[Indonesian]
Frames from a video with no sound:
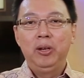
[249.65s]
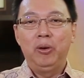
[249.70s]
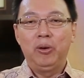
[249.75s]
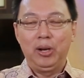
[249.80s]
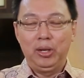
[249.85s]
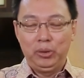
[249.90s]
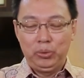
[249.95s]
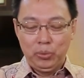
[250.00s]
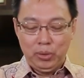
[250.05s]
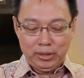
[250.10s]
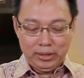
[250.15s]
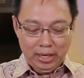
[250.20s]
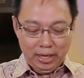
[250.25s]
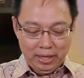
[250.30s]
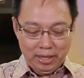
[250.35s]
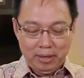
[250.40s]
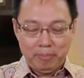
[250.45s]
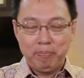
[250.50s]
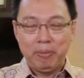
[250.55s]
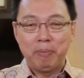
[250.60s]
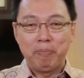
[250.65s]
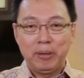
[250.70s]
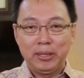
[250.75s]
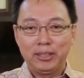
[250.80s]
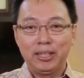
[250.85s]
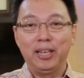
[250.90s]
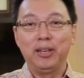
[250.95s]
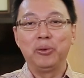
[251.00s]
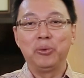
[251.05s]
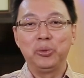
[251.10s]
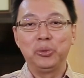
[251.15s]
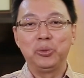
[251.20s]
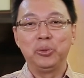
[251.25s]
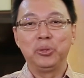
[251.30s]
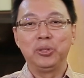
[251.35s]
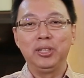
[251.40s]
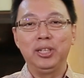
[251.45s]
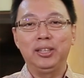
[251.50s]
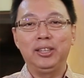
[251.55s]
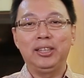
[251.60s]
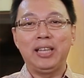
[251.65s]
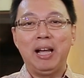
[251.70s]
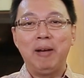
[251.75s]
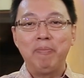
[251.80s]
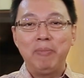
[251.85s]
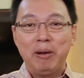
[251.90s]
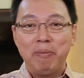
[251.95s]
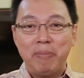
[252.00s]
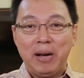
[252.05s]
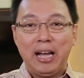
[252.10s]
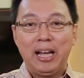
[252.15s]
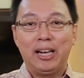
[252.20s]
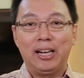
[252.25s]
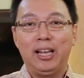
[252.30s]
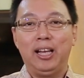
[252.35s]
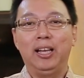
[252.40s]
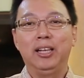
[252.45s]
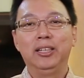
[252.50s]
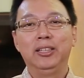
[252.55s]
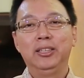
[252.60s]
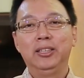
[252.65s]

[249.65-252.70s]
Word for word: Orang tua saya, papa saya khususnya tambah marah.